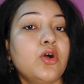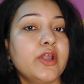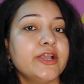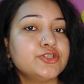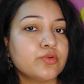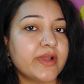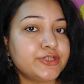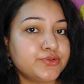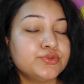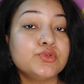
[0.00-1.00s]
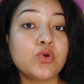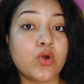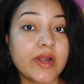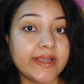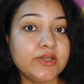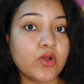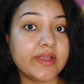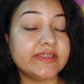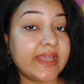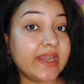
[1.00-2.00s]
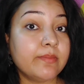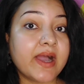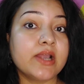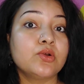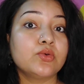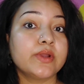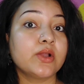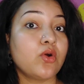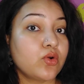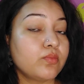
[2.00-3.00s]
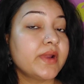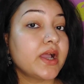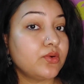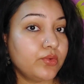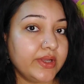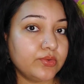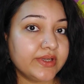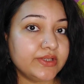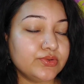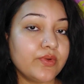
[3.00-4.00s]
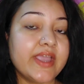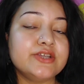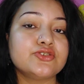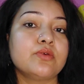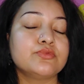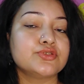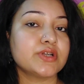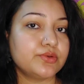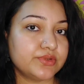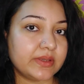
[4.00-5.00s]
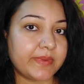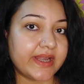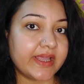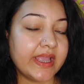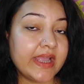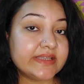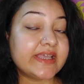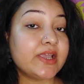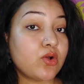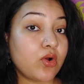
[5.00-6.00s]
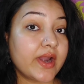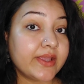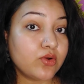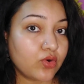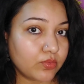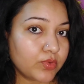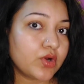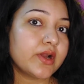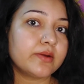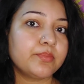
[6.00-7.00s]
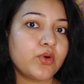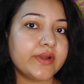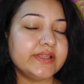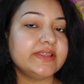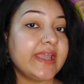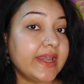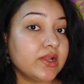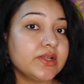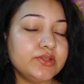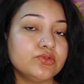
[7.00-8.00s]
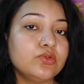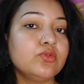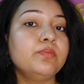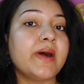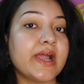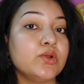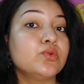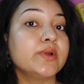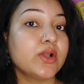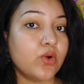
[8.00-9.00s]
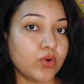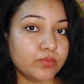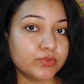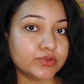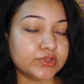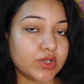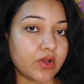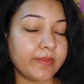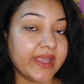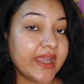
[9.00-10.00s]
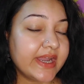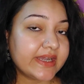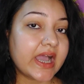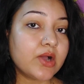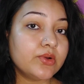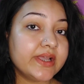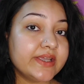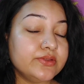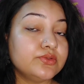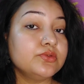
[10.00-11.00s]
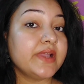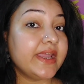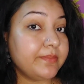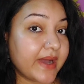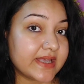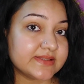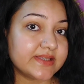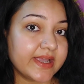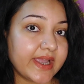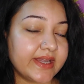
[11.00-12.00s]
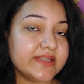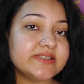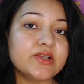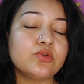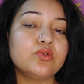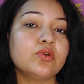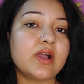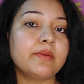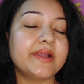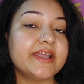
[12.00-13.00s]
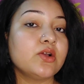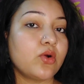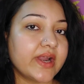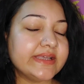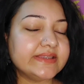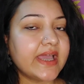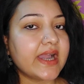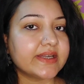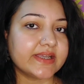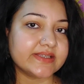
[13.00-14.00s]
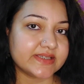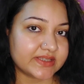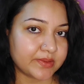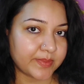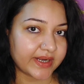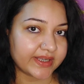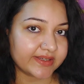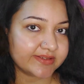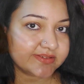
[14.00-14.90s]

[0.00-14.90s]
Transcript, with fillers: অনেক সময় শুধু কড়াই নয় তেল ভালো করে গরম না হলেও কিন্তু এই সমস্যা হতে পারে তাই কড়াই গরম করার পরেই তেল কিন্তু খুব ভালো করে গরম করতে হবে না হলে কিন্তু এই ভাজতে গেলে যে কোনো খাবারই কড়াইতে আটকে যেতে পারে